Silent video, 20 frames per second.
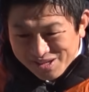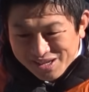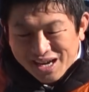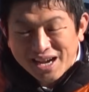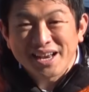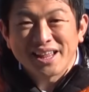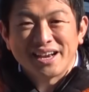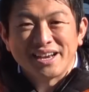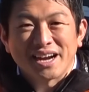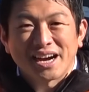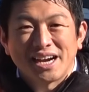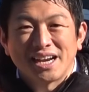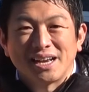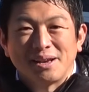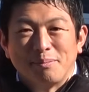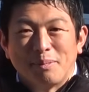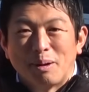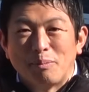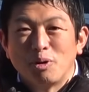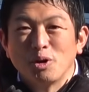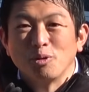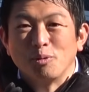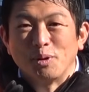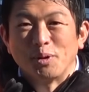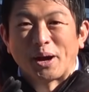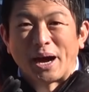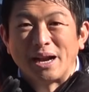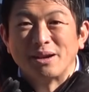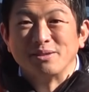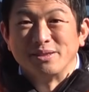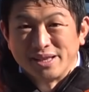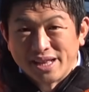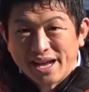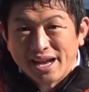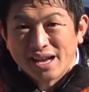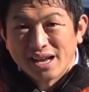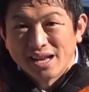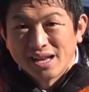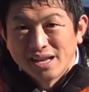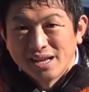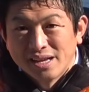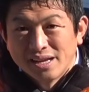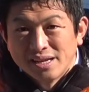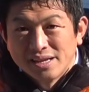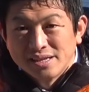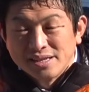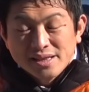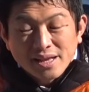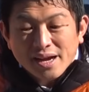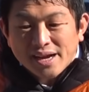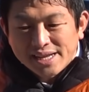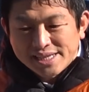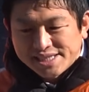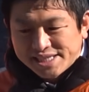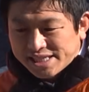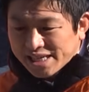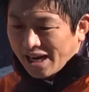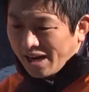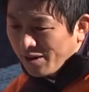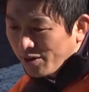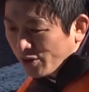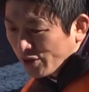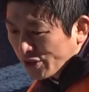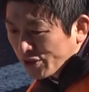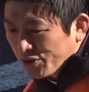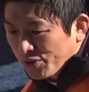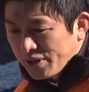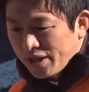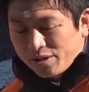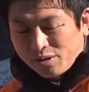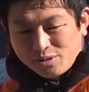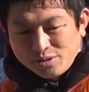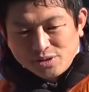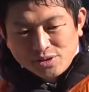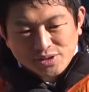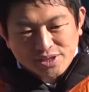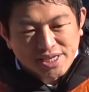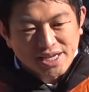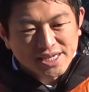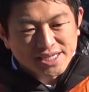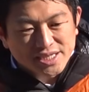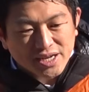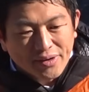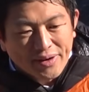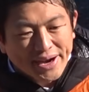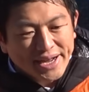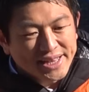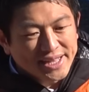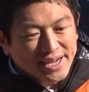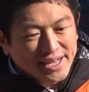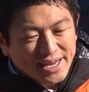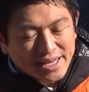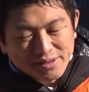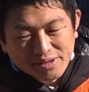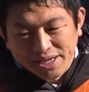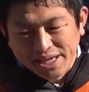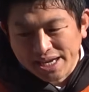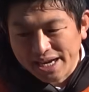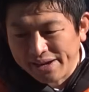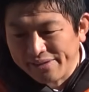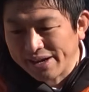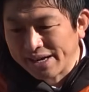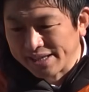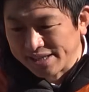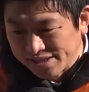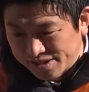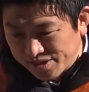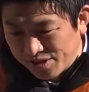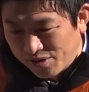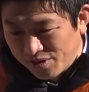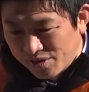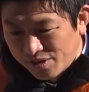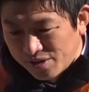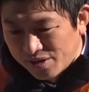彼らには彼らで守るものがあるんで、だから違うルートでどんどん政治家を上げていかないといけないわけですよ。